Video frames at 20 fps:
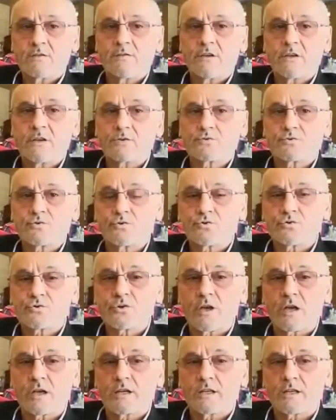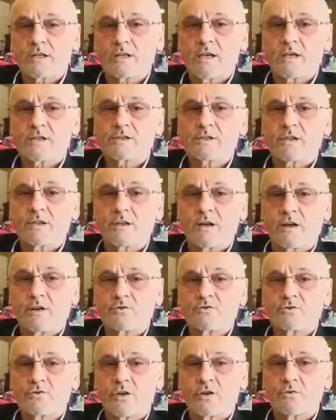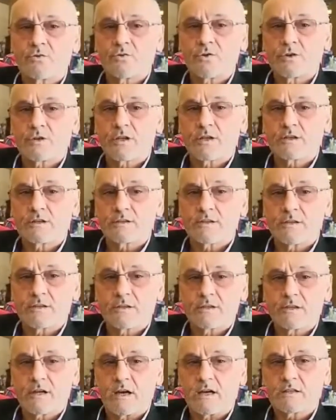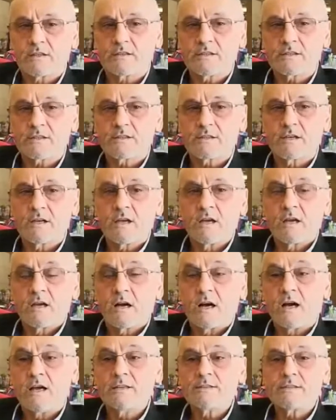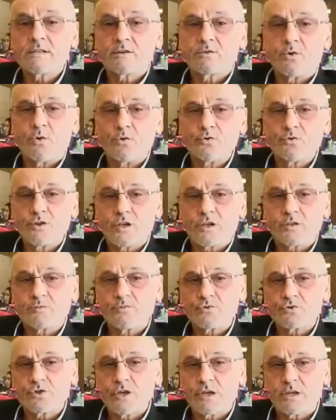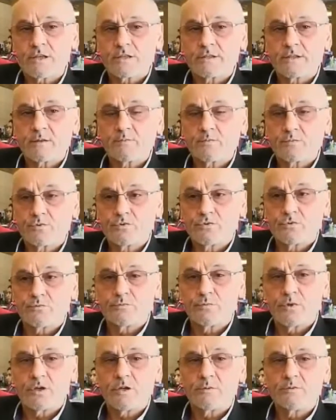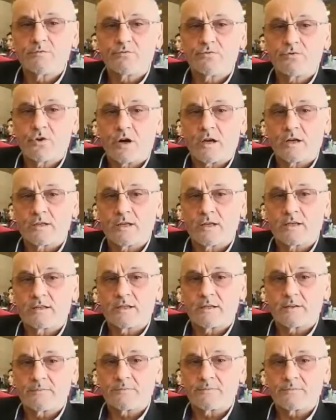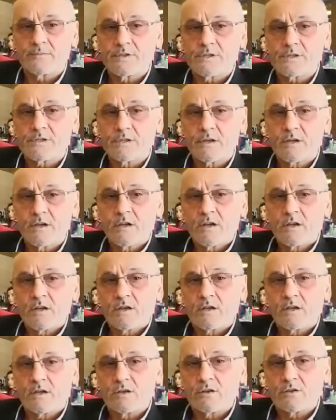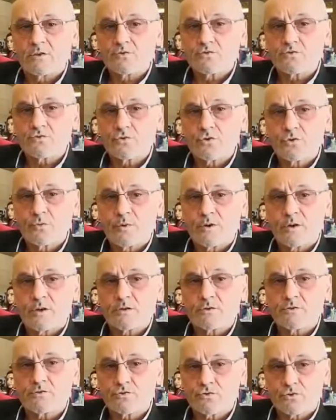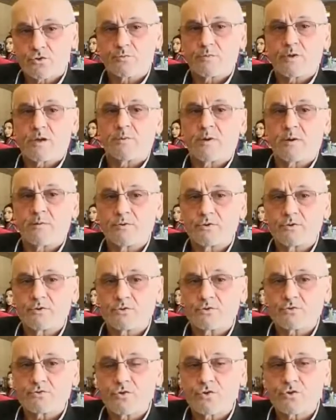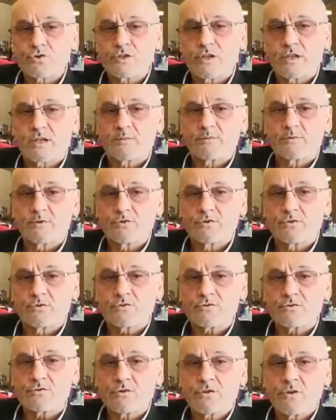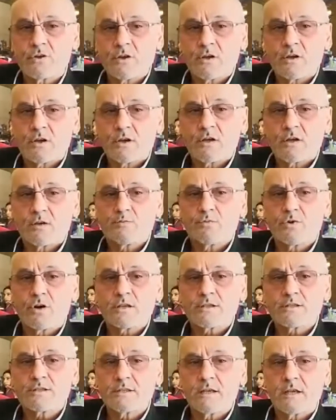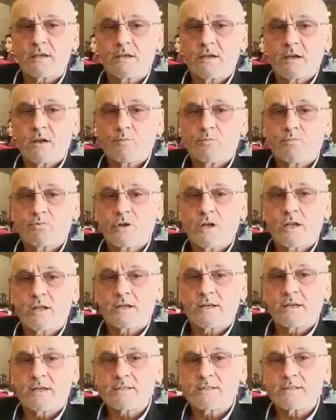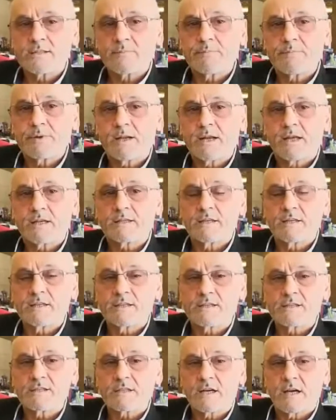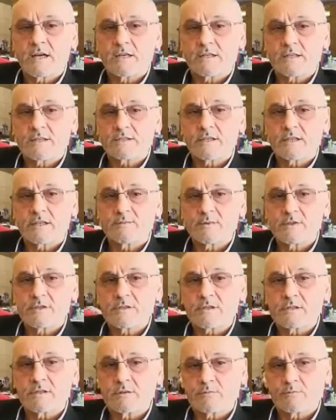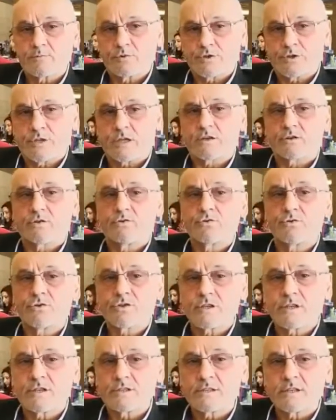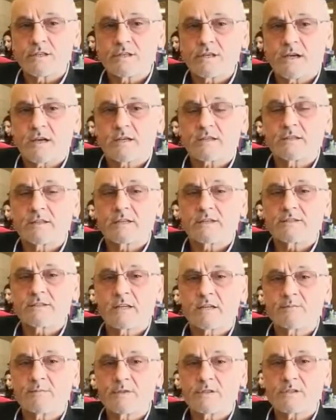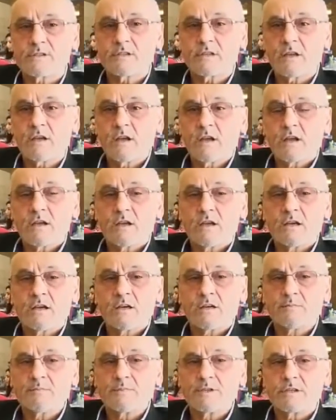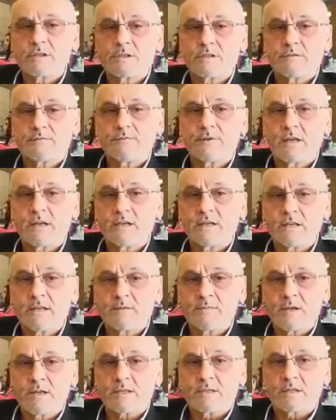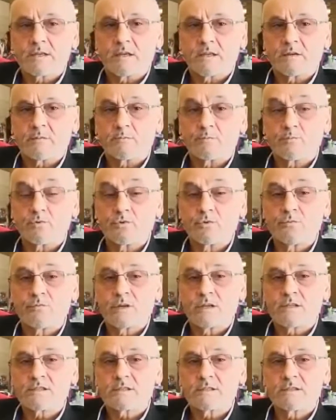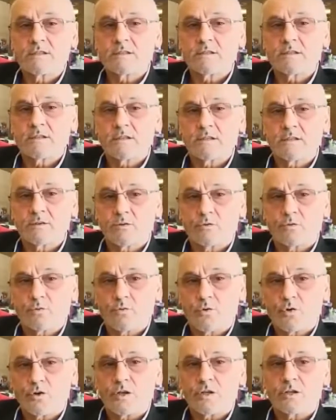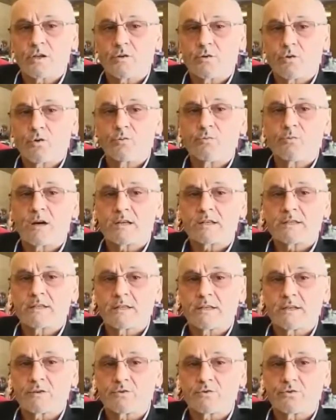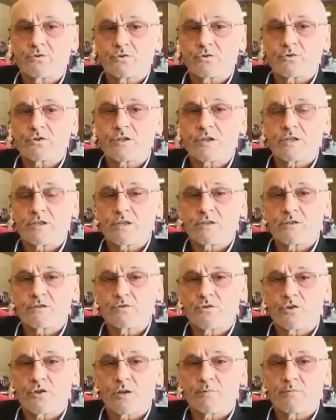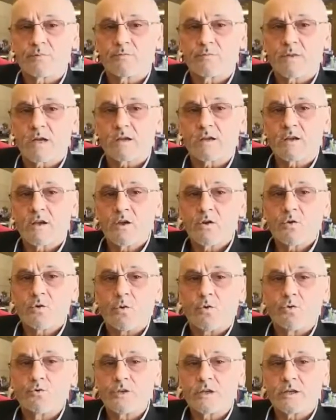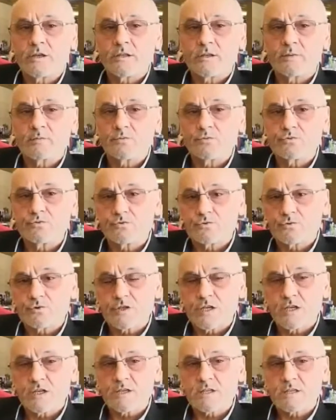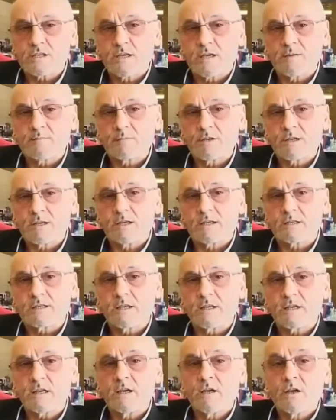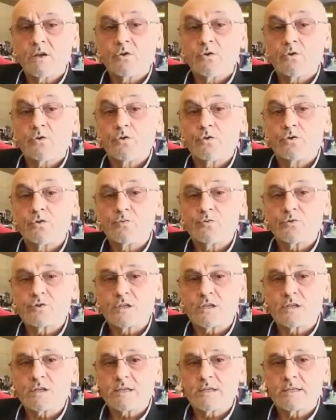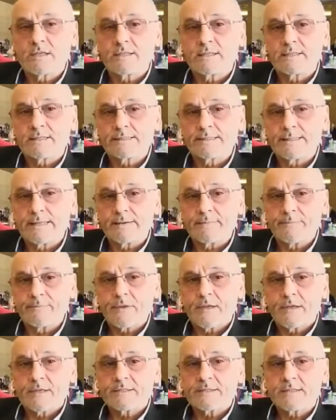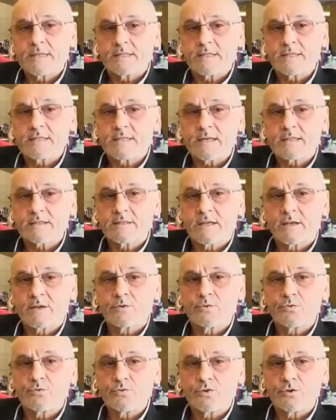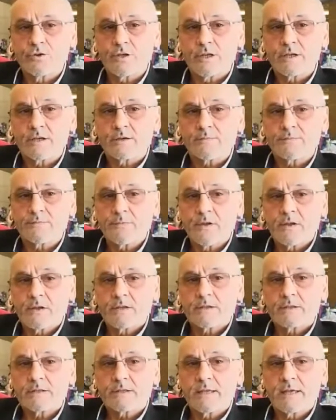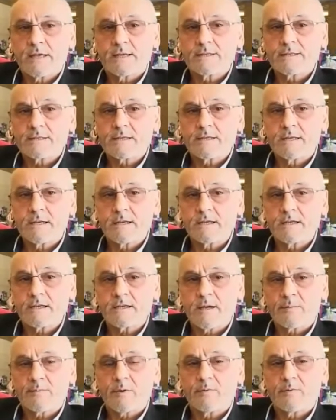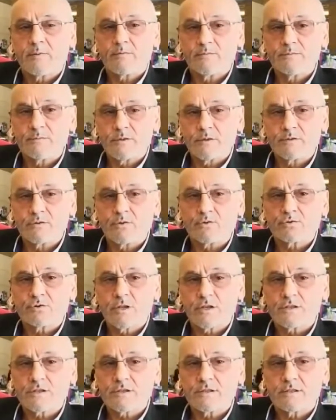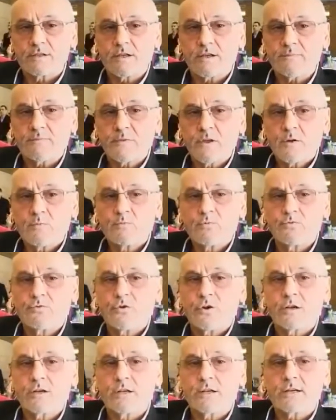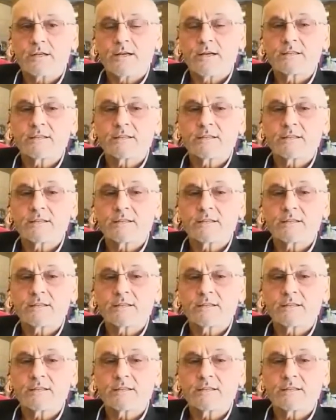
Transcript: ve çocukların ihtiyaçları, arzuları o kadar e, arttı ki ancak onları bu şekilde bu böyle bir fuarlarla biz e, sunuma sunum yapabiliyoruz, gösterebiliyoruz. E, bu açıdan buralar aslında perakendeci kardeşlerimizin, bu sektörün içerisindeki arkadaşlarımızın e, bir veli nimet diyelim. Bulunması e, orada olmak gerekiyor. Çeşidi görebilmek. Onlar da bu çeşitten birlikte önümüzdeki yılda satacakları ürünlerin tercihlerini yapamama noktasında bu fuarlara